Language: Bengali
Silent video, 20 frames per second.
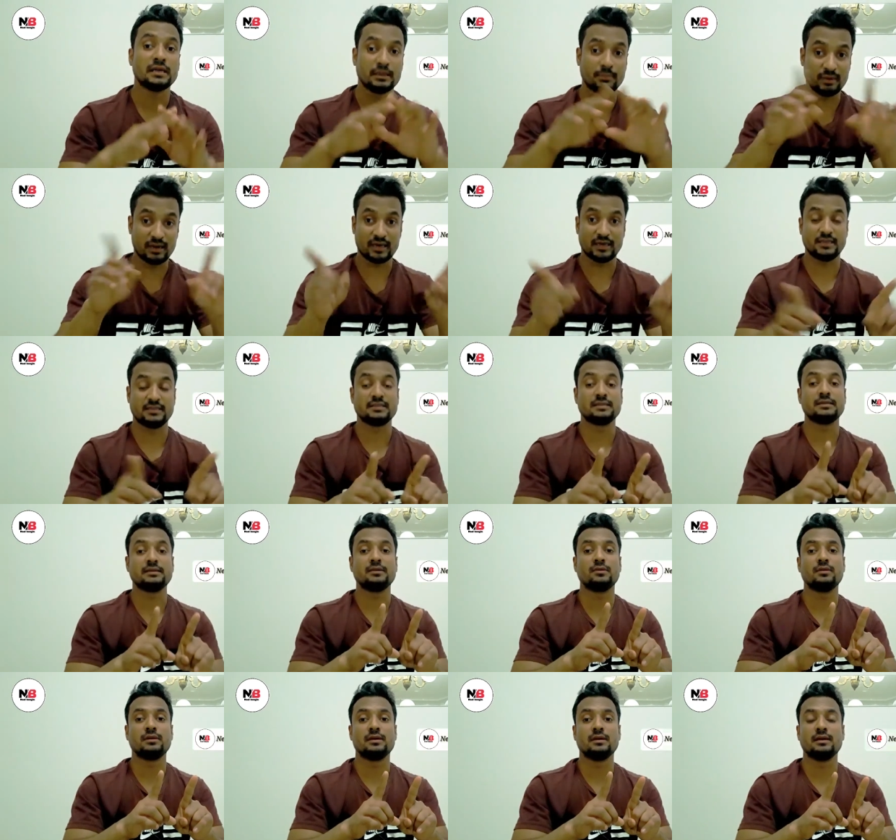এভারেজ
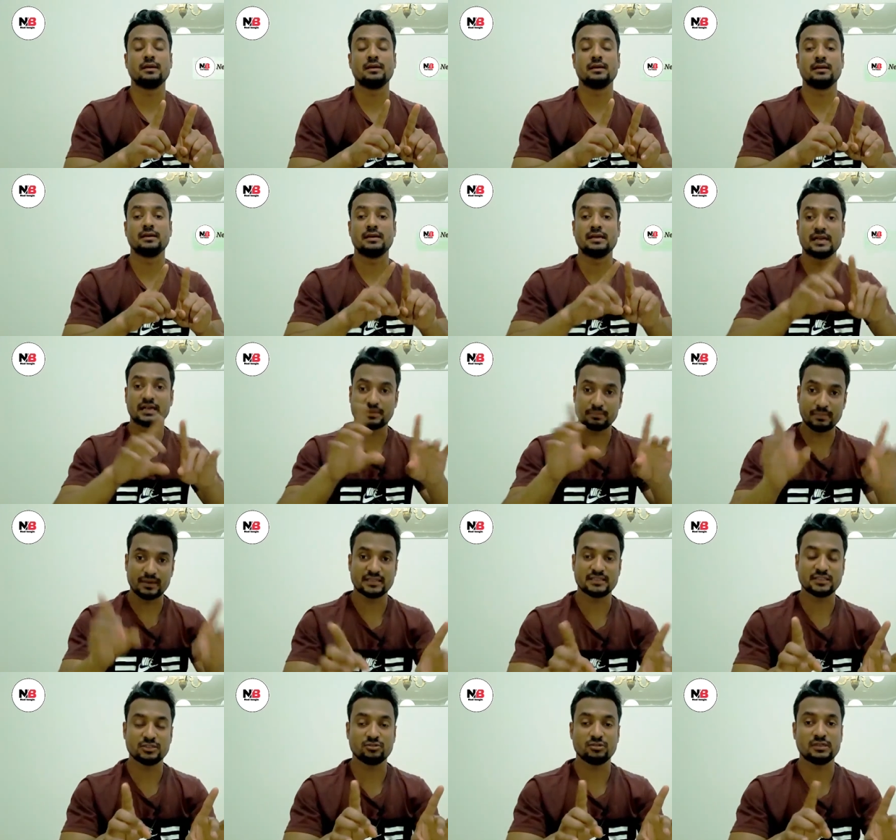এক
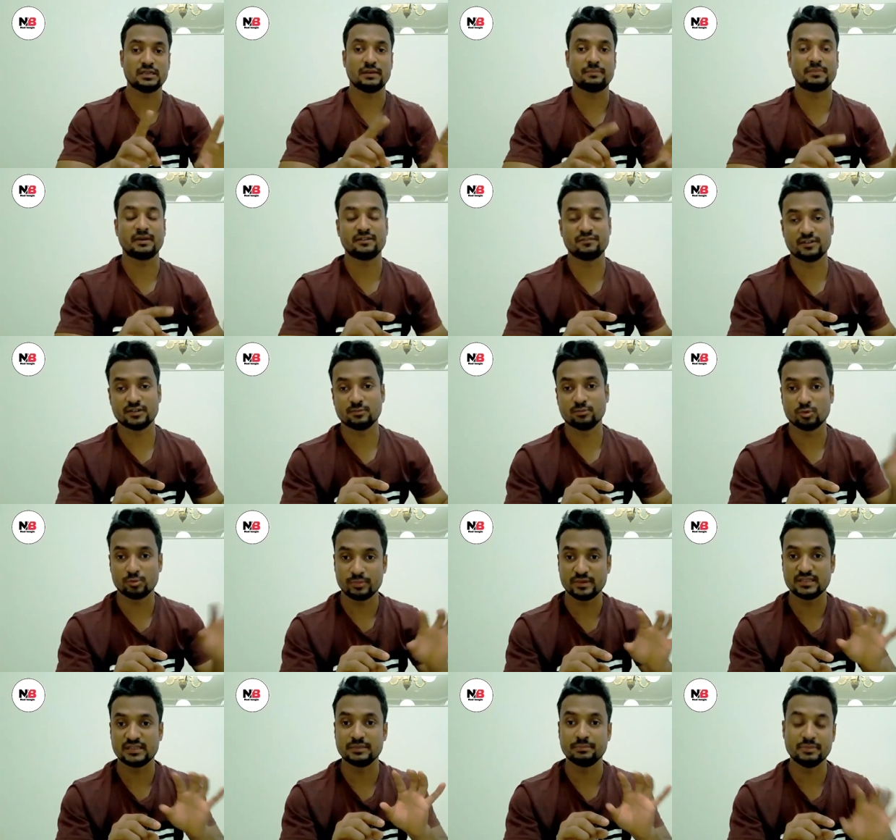মাসে যদি আপনার ফেসবুক
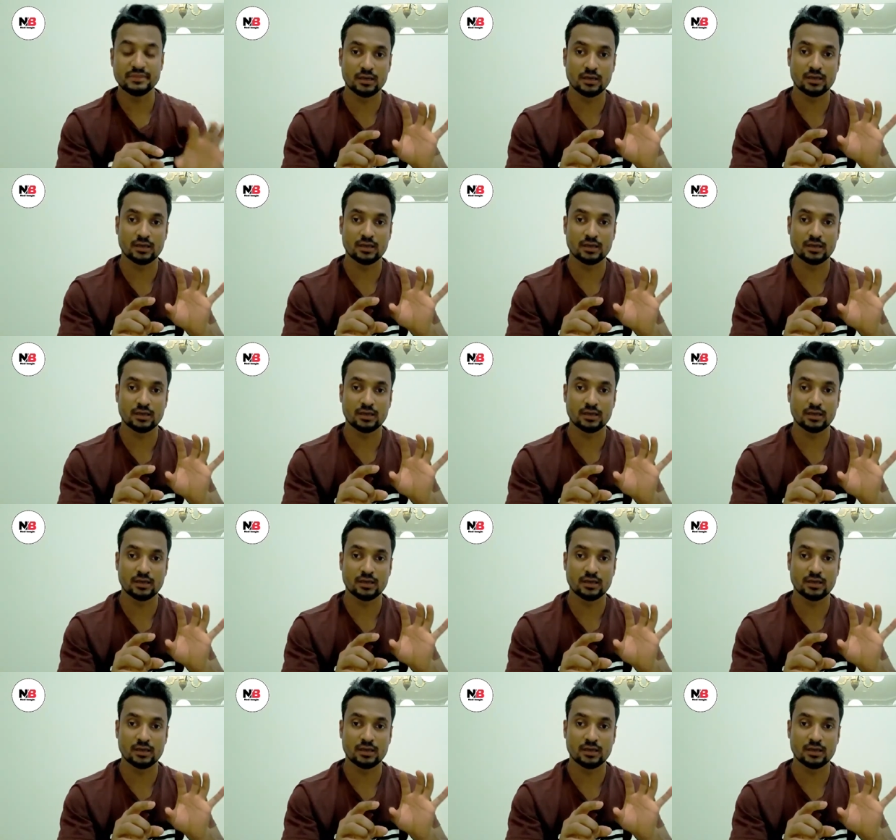পেজে